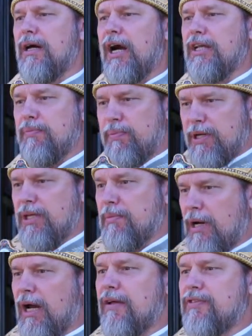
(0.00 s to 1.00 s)
они
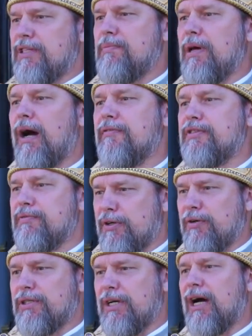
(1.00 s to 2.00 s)
принимают себя в
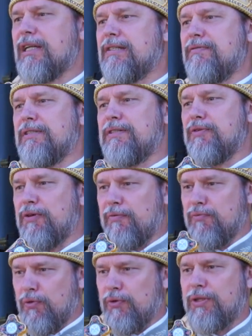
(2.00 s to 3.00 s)
свое царство, в свое
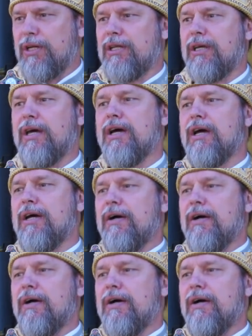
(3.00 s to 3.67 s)
внутреннее